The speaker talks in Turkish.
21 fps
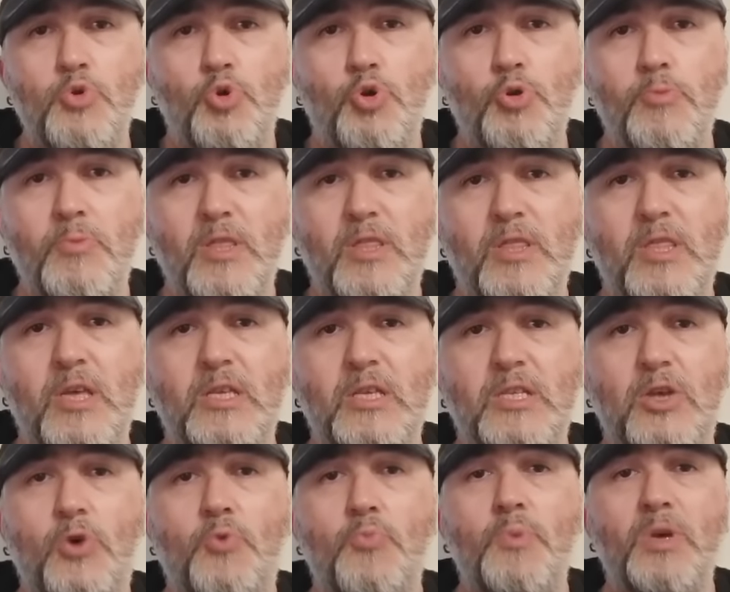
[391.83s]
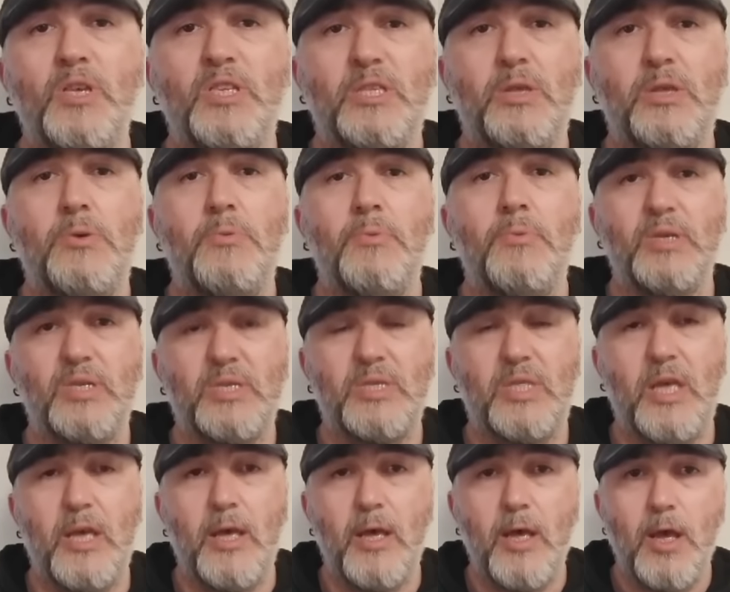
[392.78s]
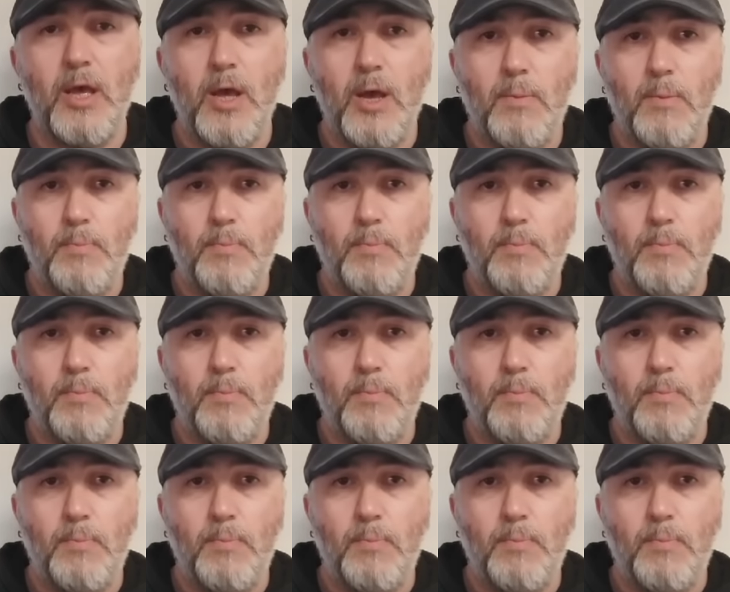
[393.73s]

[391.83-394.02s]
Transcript: hükümetten savunma istememesi de